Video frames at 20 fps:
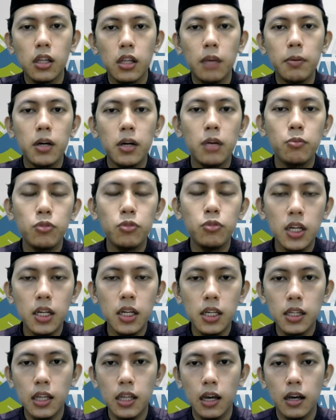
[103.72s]
Tapi kemudian
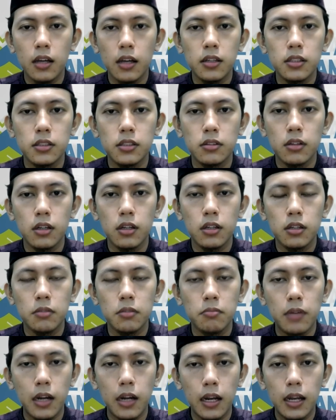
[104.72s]
kita gitu, ya,
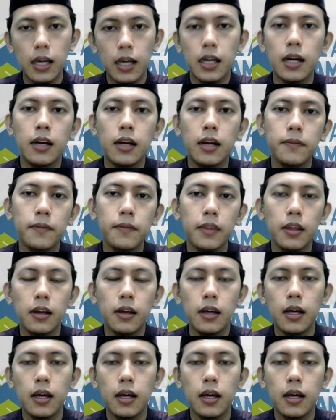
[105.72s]
merelakan, gitu.